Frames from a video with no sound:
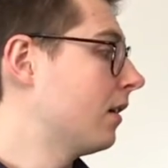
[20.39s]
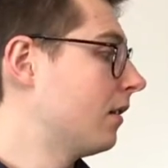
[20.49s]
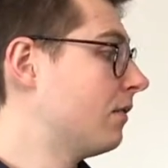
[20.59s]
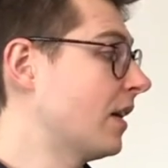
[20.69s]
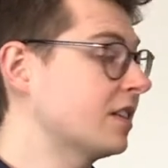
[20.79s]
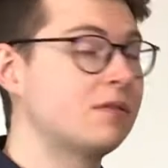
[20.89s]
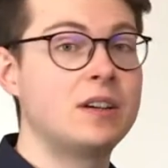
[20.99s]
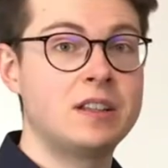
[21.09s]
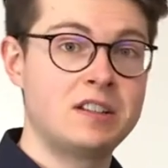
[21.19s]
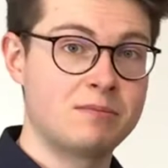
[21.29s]
Was
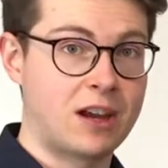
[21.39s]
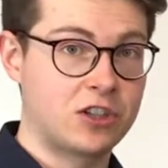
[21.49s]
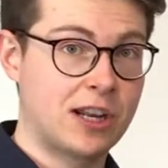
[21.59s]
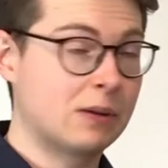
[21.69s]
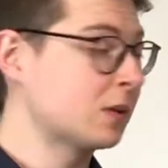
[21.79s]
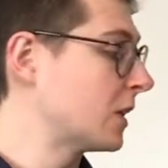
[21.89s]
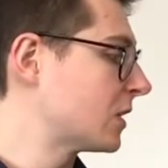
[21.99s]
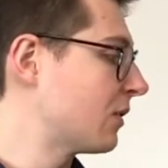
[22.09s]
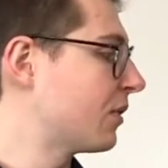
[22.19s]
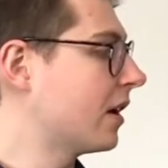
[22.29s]
wird in diesem
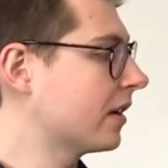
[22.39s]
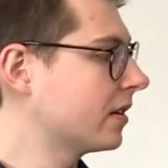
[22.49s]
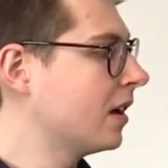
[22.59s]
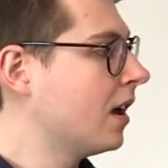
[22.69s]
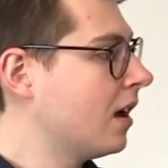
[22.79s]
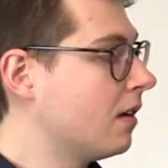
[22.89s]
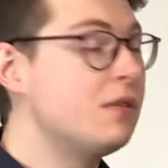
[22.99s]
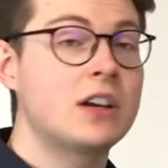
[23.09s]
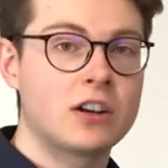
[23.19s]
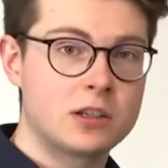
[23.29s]
Einstellungstest gefragt?
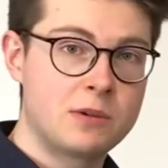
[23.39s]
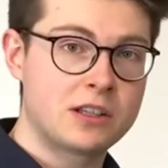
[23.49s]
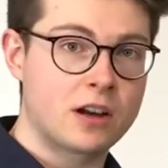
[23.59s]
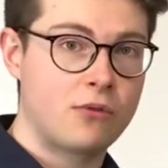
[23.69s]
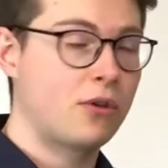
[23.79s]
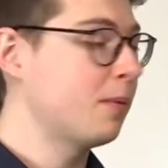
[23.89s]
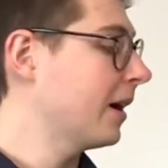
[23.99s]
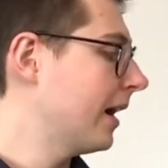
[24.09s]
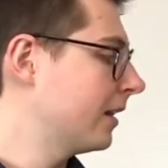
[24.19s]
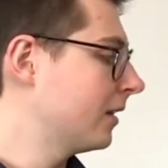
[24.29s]
wie kann ich mich darauf
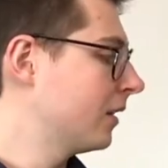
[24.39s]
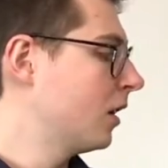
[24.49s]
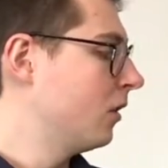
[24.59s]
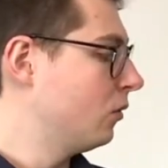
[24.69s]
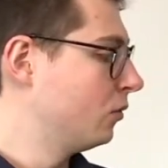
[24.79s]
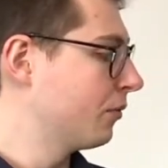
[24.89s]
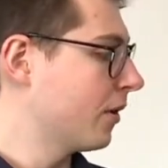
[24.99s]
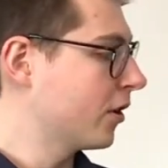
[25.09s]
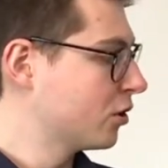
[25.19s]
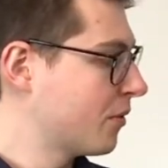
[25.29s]
vorbereiten? Und
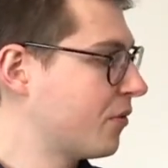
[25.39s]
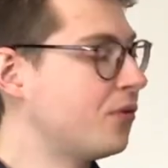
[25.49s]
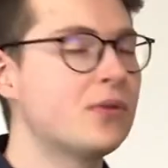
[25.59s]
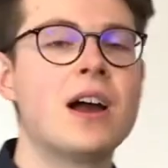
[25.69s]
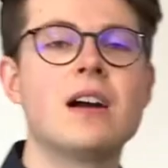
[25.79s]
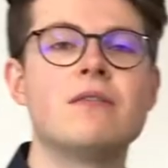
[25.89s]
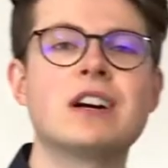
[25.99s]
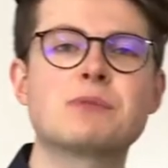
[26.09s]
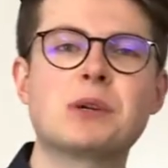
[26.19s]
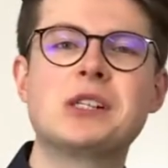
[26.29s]
Frage Nummer 5,
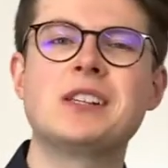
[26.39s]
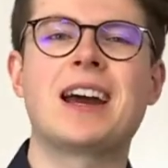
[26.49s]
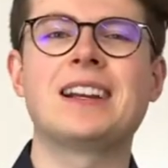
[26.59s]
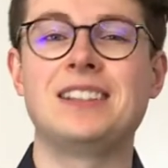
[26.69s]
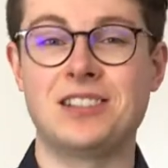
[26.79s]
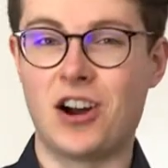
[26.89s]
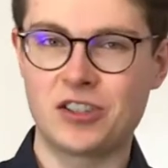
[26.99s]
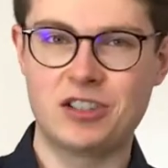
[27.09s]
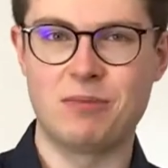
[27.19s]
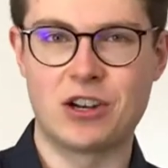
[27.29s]
was passiert eigentlich nach
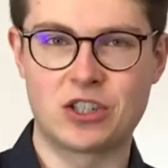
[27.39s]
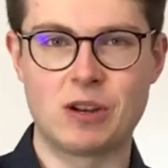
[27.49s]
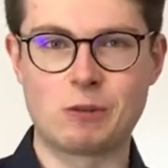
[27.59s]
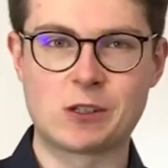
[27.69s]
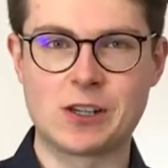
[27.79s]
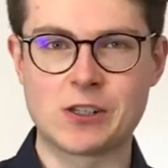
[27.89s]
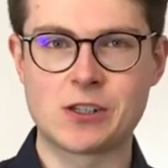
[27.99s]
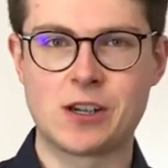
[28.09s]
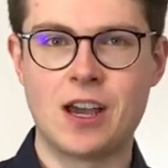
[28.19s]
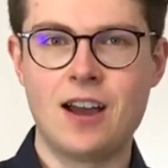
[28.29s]
diesem
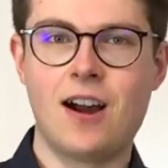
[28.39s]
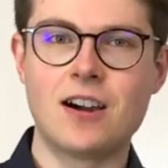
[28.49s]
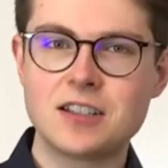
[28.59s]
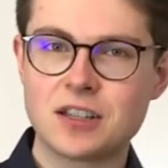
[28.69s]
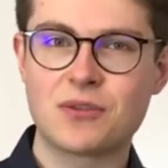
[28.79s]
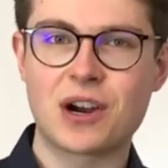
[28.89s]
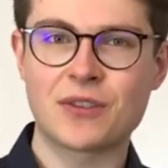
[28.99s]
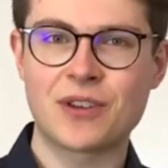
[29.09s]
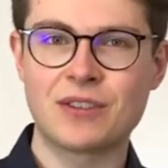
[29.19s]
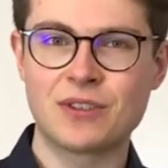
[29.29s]
Einstellungstest? All diese
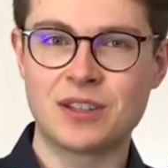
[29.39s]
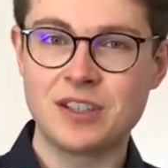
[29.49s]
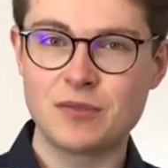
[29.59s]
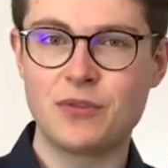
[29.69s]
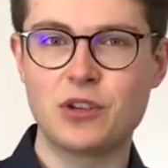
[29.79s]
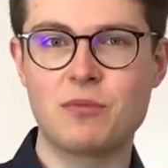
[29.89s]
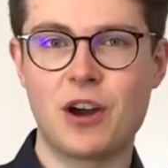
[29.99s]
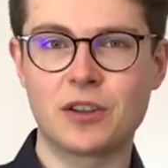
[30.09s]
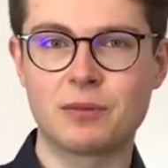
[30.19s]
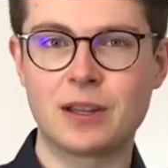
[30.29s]
Fragen werden wir in diesem Video
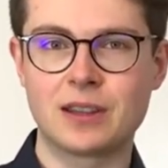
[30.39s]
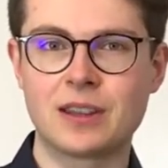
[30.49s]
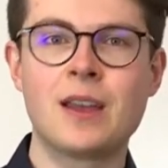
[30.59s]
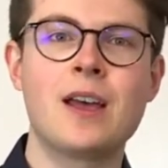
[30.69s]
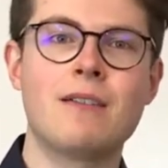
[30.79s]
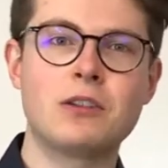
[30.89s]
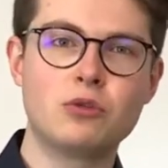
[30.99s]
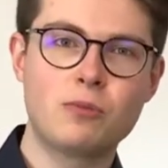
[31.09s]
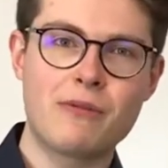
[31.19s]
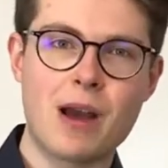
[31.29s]
beantworten. Wenn
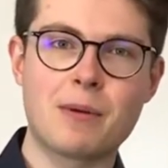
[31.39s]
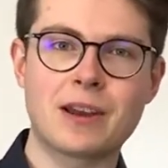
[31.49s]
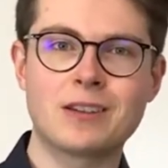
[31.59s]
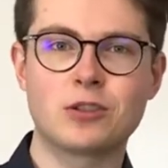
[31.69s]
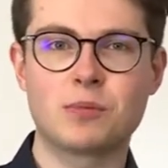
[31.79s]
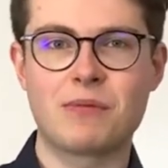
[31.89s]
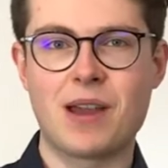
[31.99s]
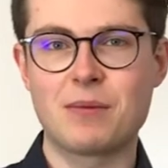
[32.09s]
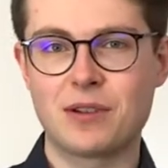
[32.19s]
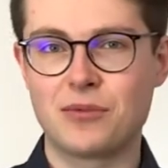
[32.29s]
du Bewerberin oder
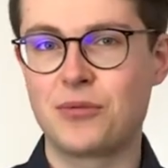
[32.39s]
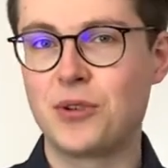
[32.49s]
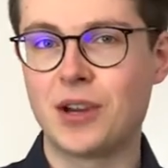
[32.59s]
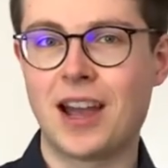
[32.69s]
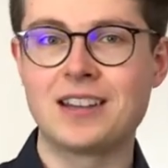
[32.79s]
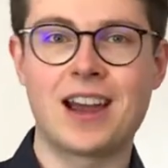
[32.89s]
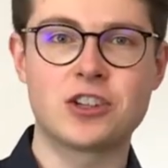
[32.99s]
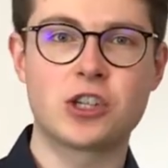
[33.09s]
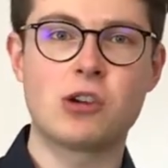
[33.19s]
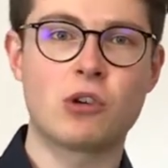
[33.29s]
Bewerber für eine
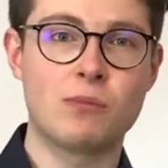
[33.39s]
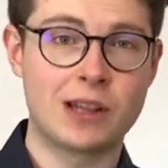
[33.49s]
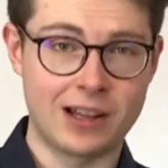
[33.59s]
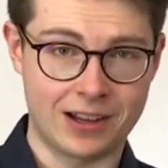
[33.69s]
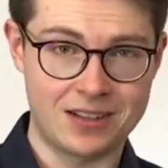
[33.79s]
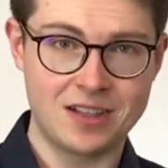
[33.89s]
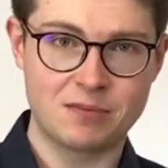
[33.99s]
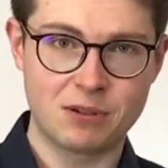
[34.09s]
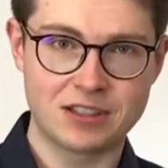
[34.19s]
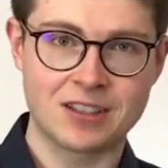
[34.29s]
Einstellung im mittleren
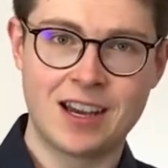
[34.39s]
Dienst bist,